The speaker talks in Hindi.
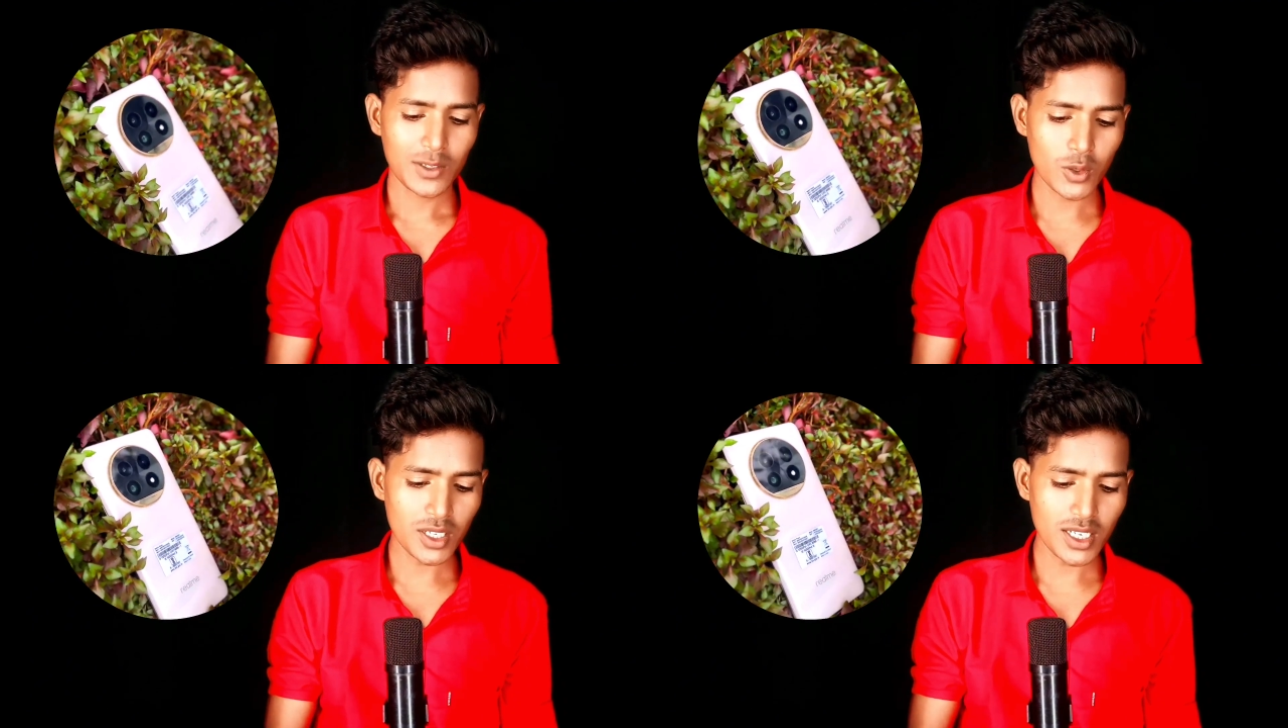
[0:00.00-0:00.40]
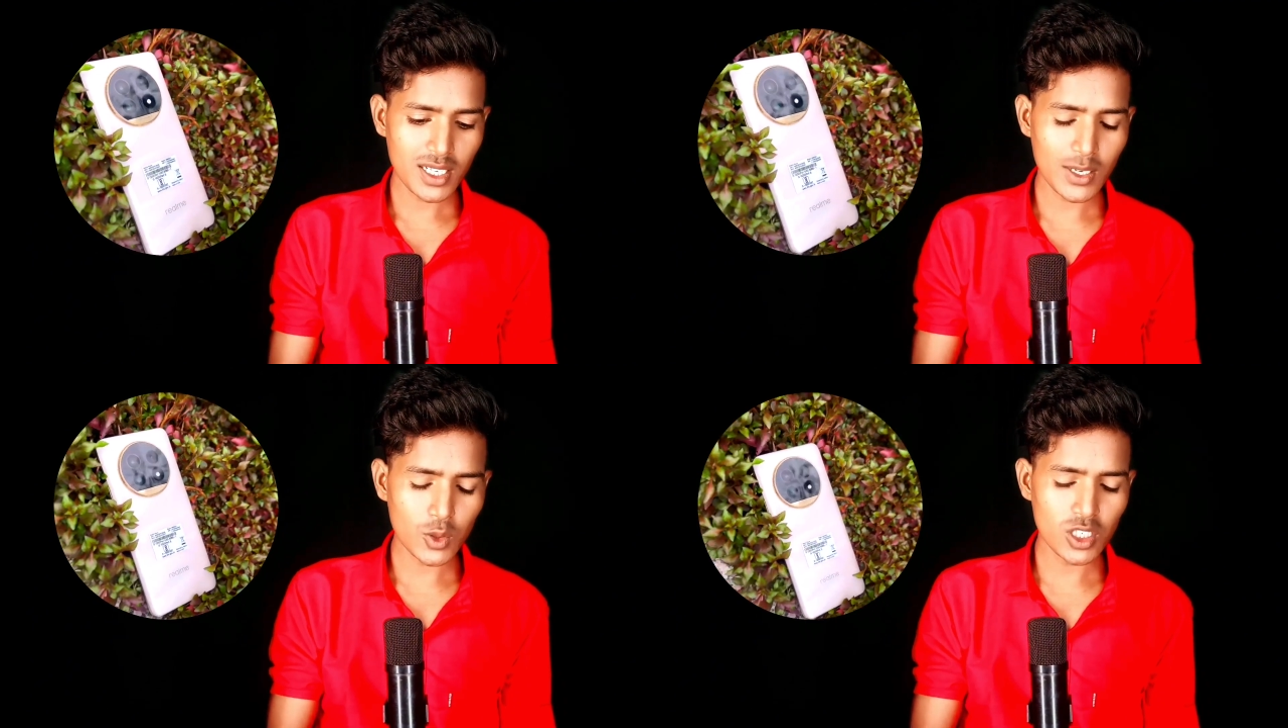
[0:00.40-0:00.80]
क्योंकि
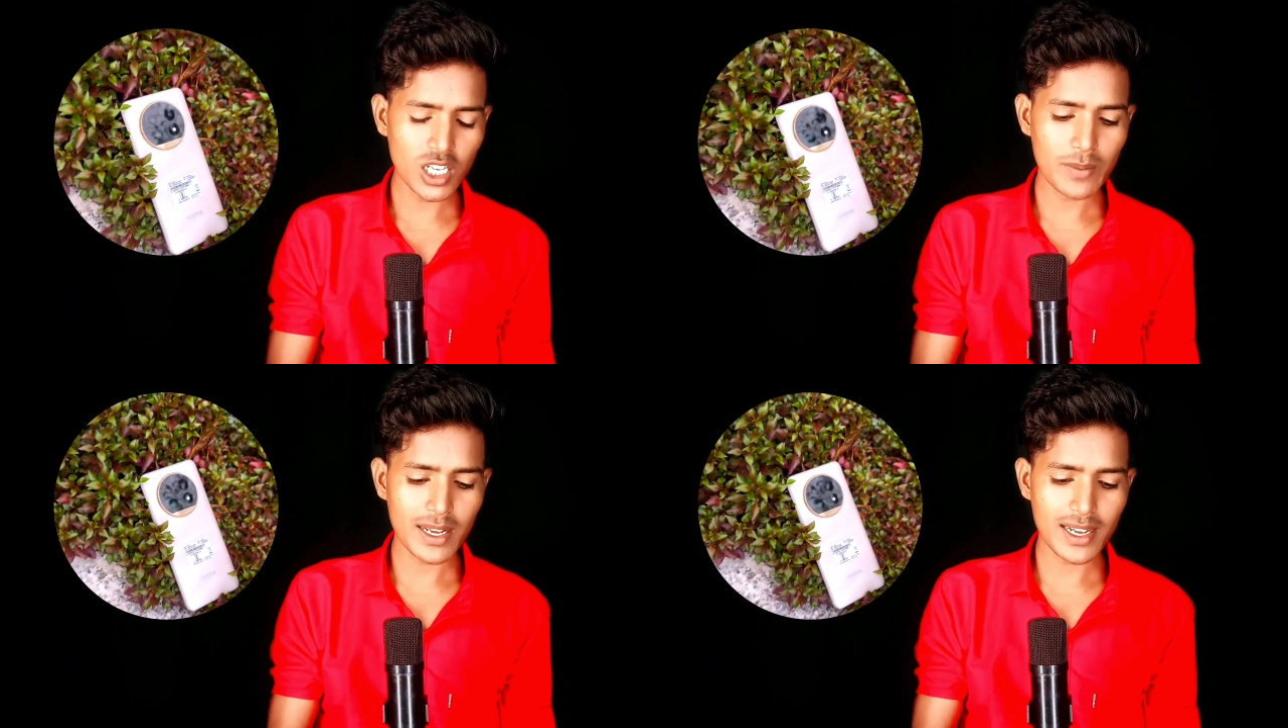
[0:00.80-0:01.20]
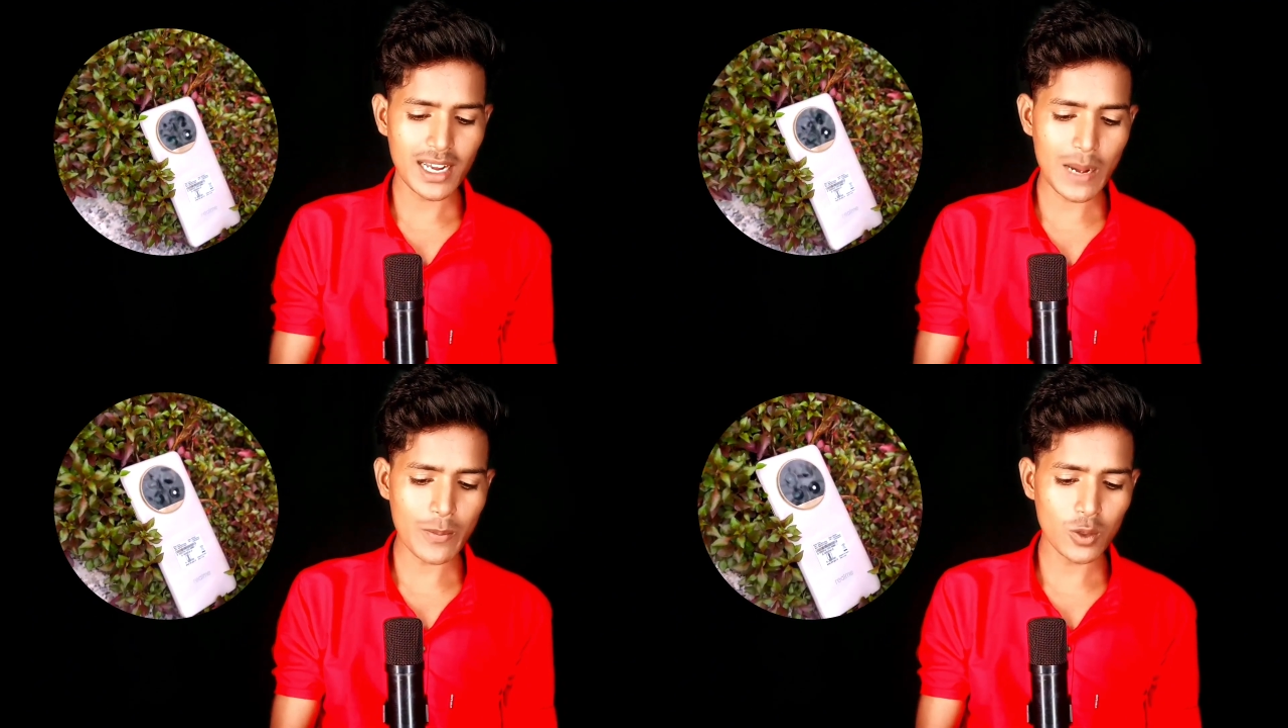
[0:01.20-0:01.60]
इसका जो कैमरा है
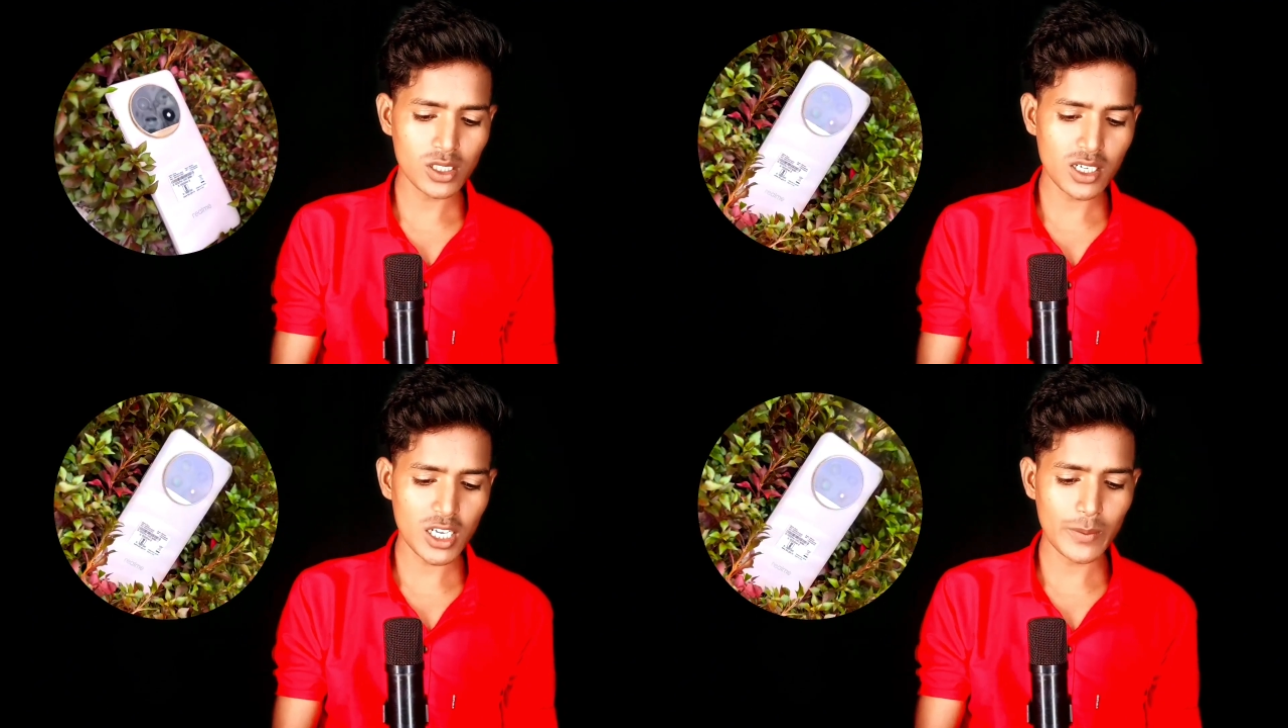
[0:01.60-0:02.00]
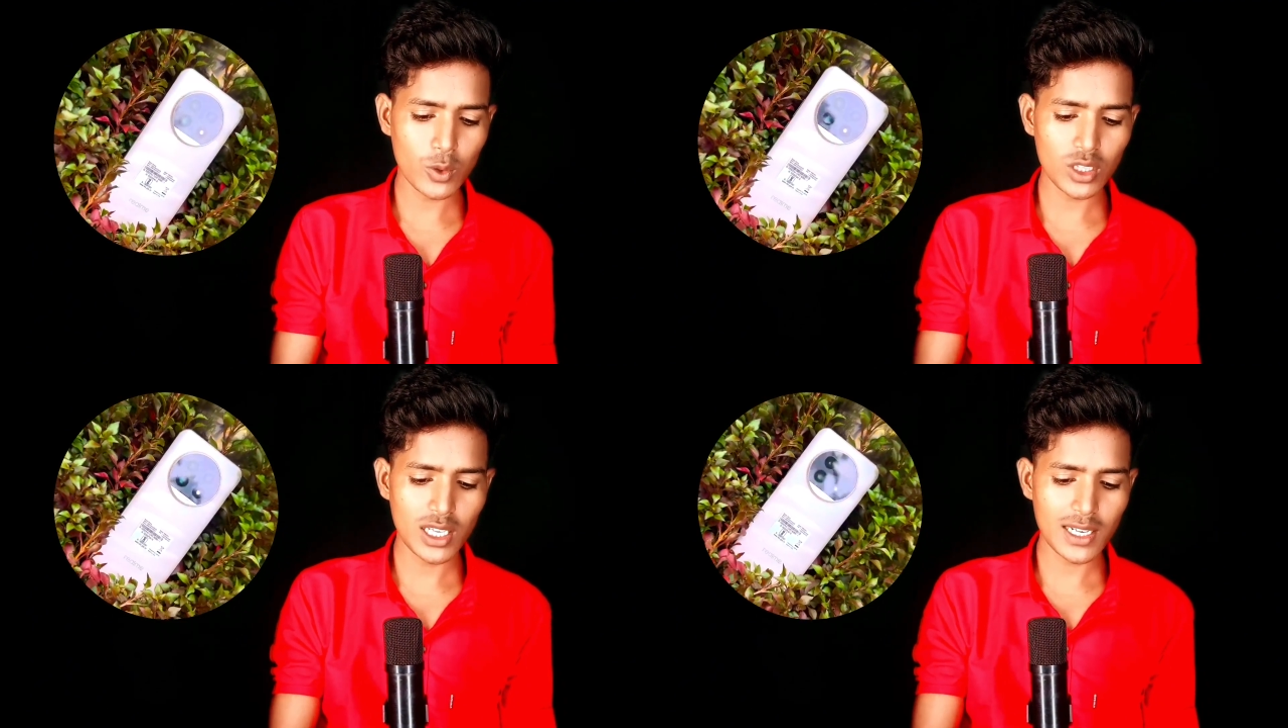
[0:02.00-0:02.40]
अगर आप लोग इसके कैमरे
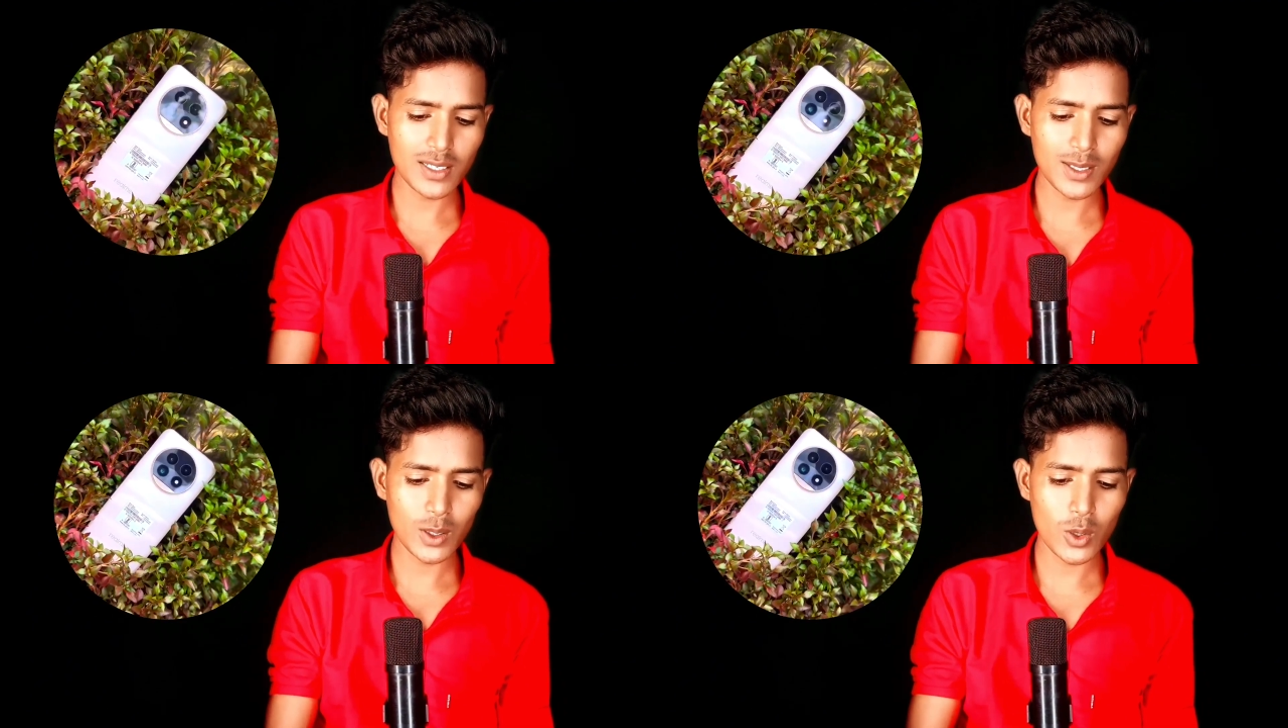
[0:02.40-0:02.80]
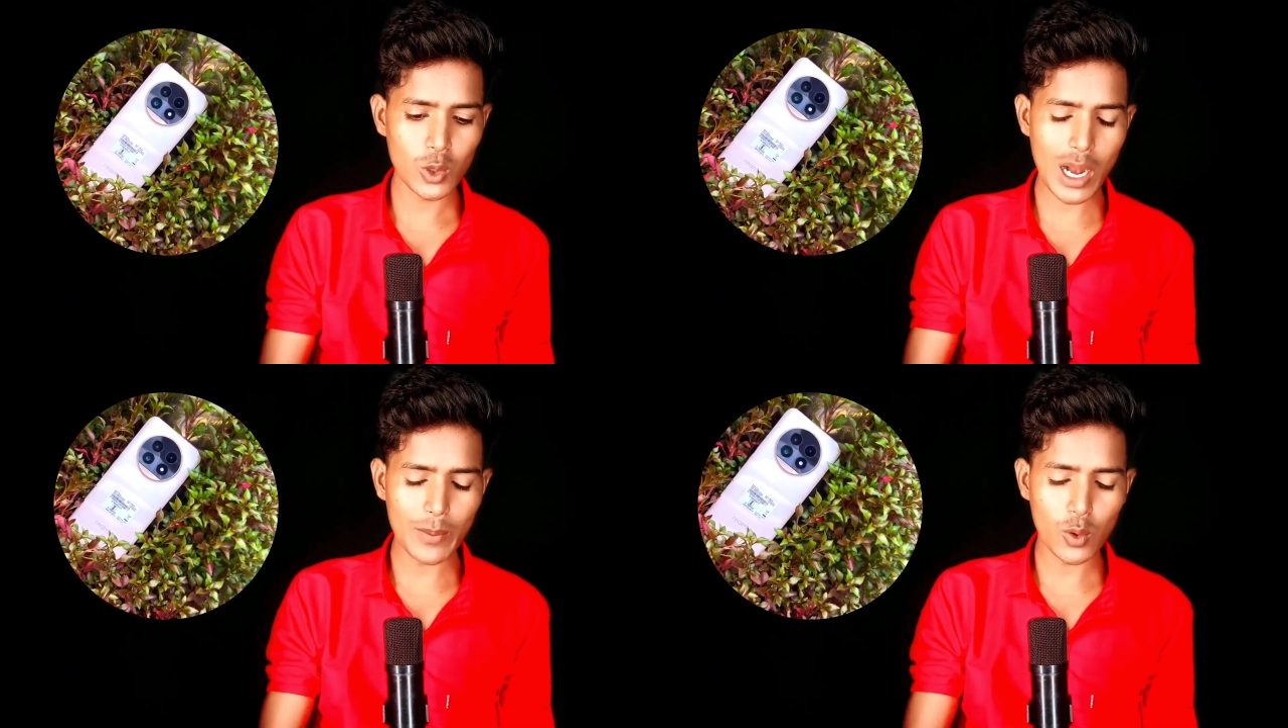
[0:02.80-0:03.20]
को ध्यान से देखोगे
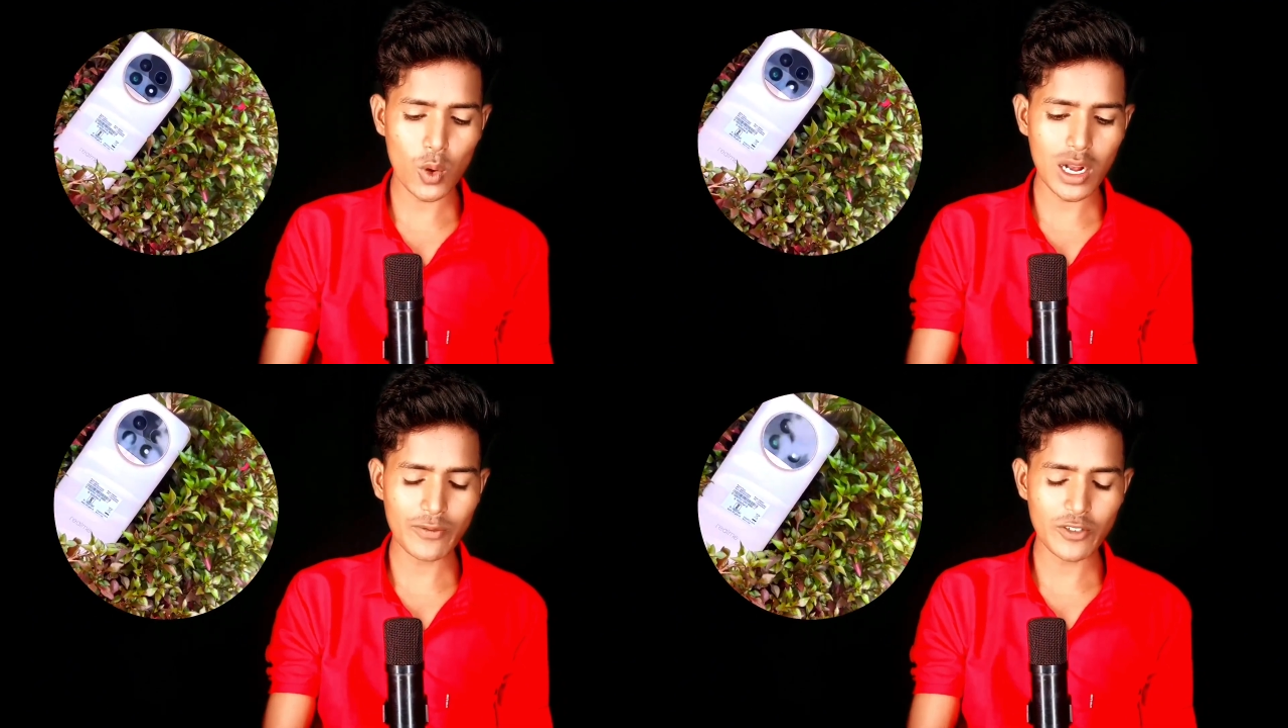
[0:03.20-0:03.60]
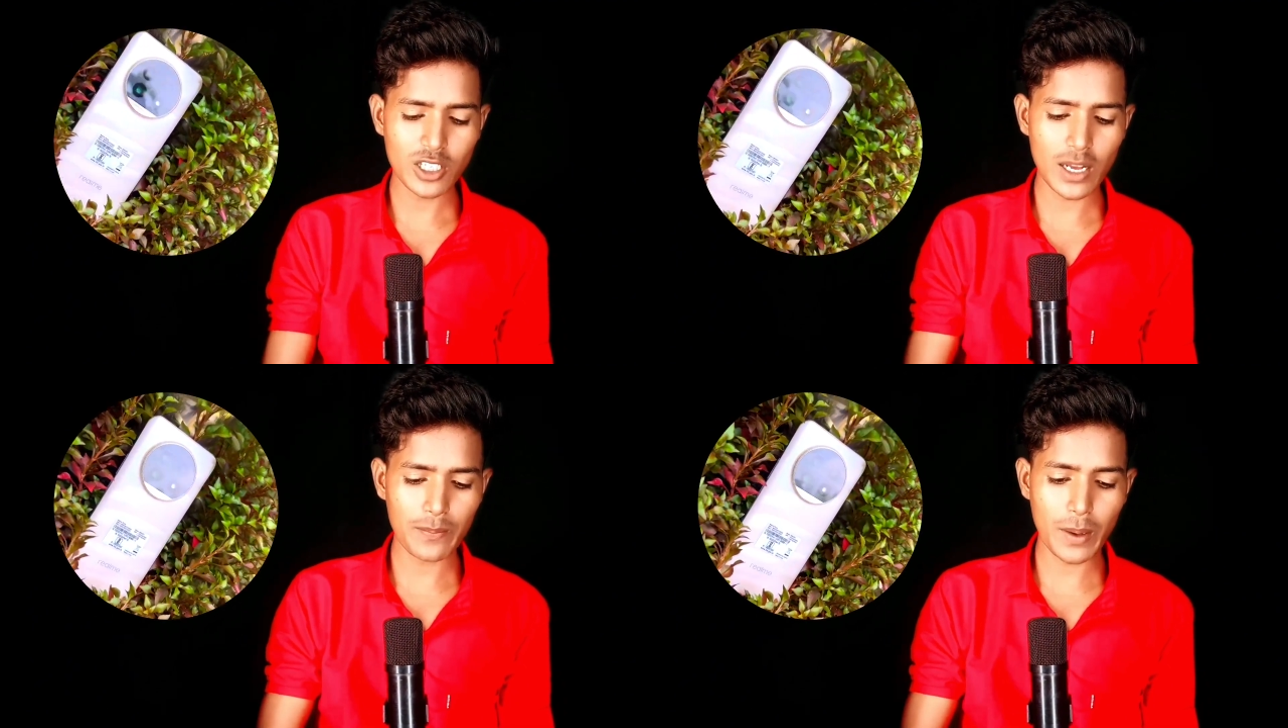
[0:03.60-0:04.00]
तो आप लोगों को काफ़ी ज़्यादा